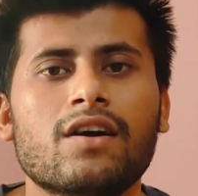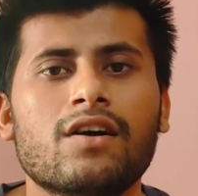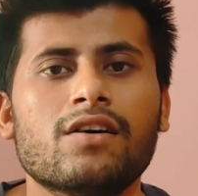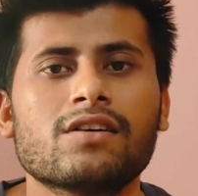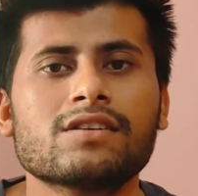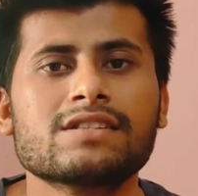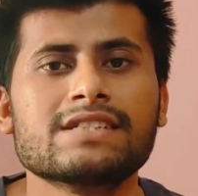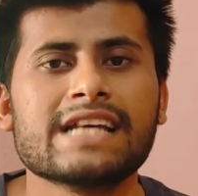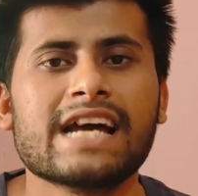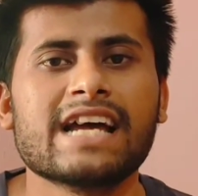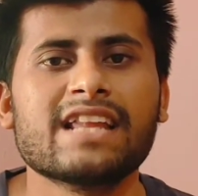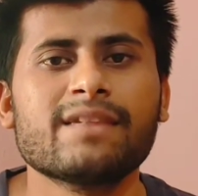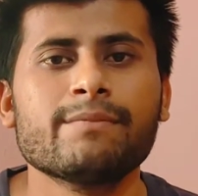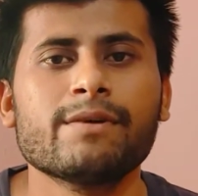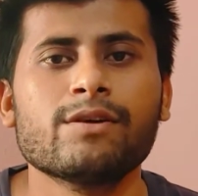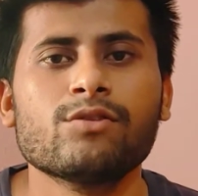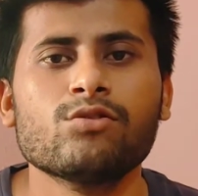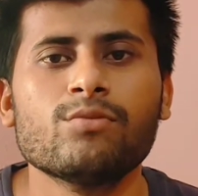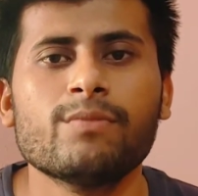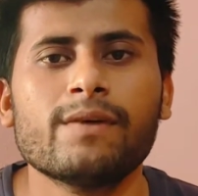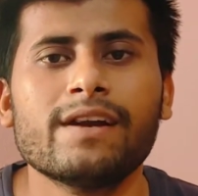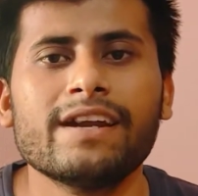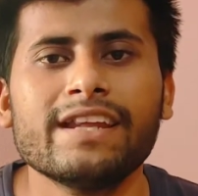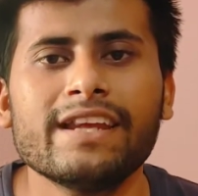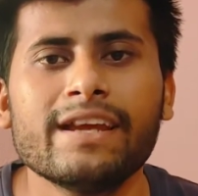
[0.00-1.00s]
और साथ में
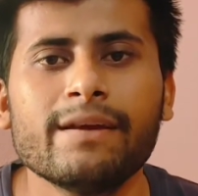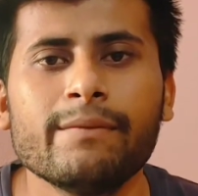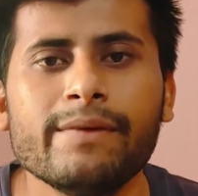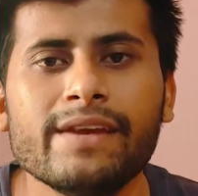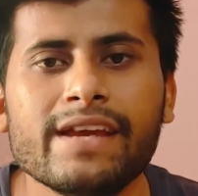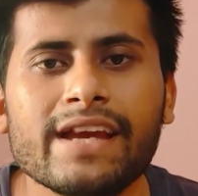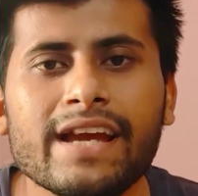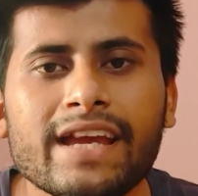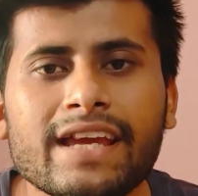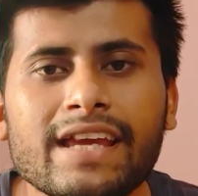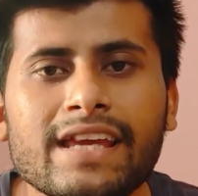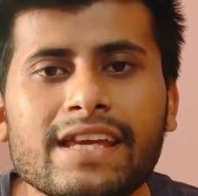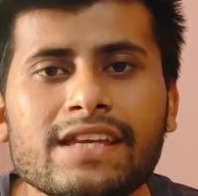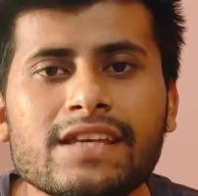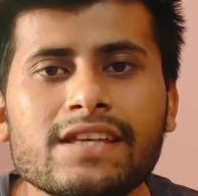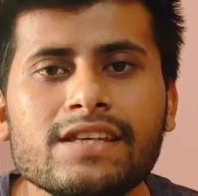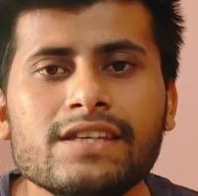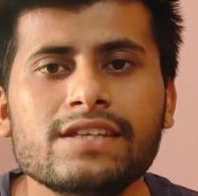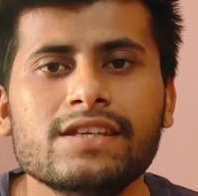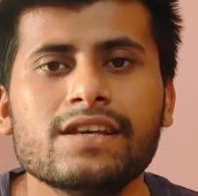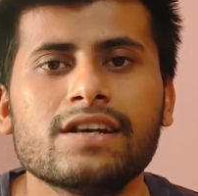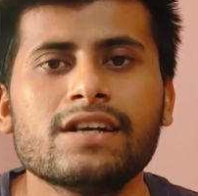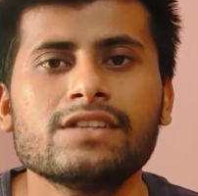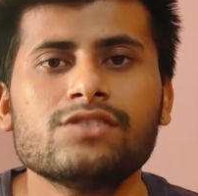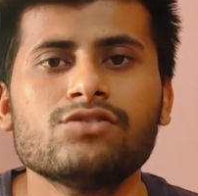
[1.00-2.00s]
रूमर ये भी है कि
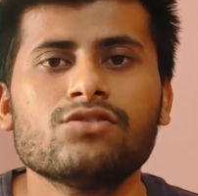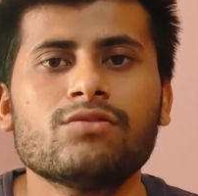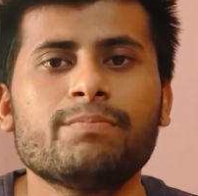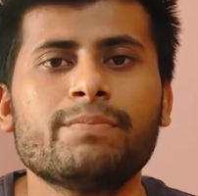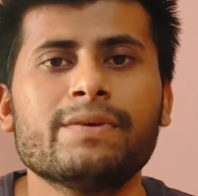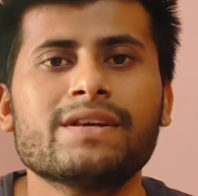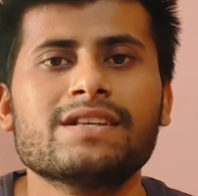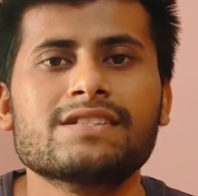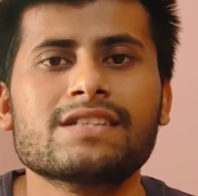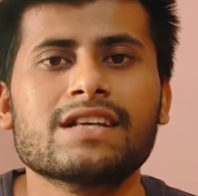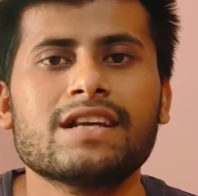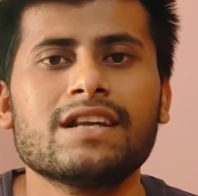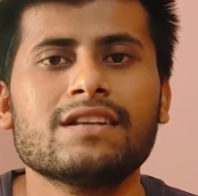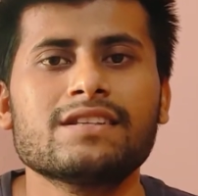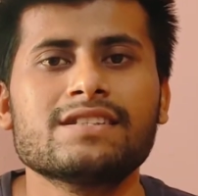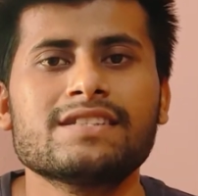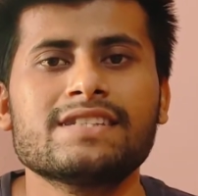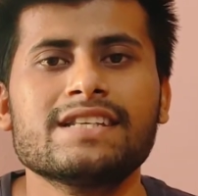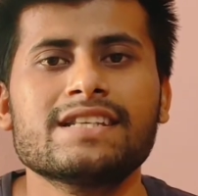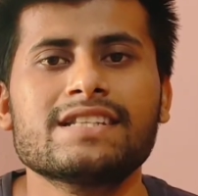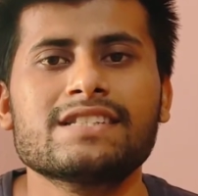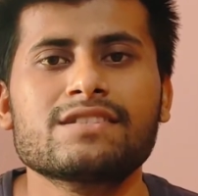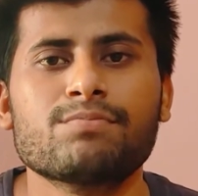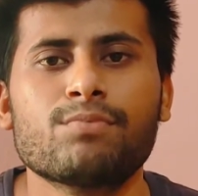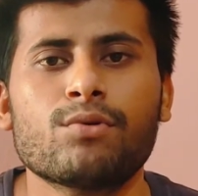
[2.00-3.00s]
यह जो पिक्सल
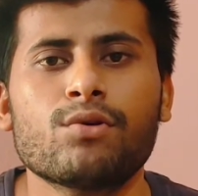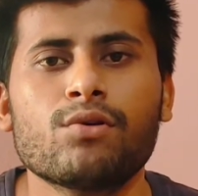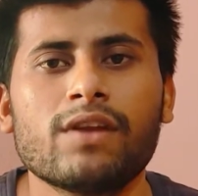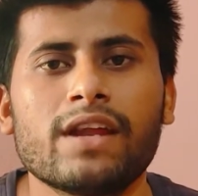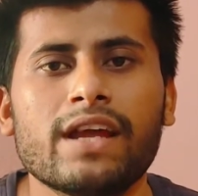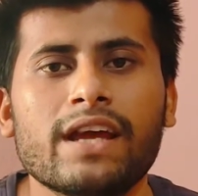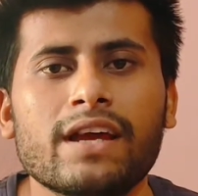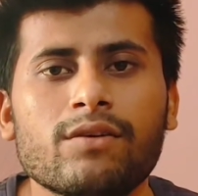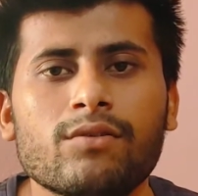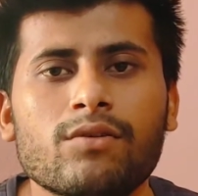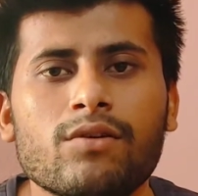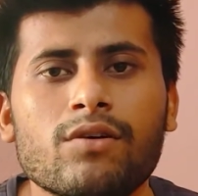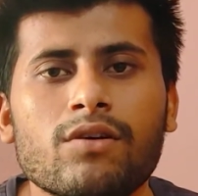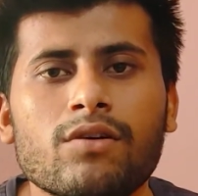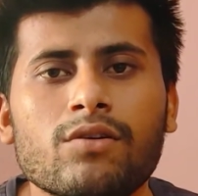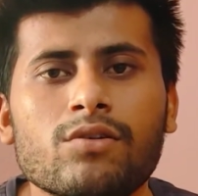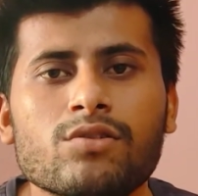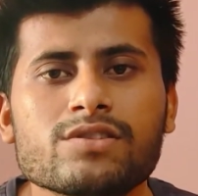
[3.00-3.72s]
सिक्स फ़ोन है वो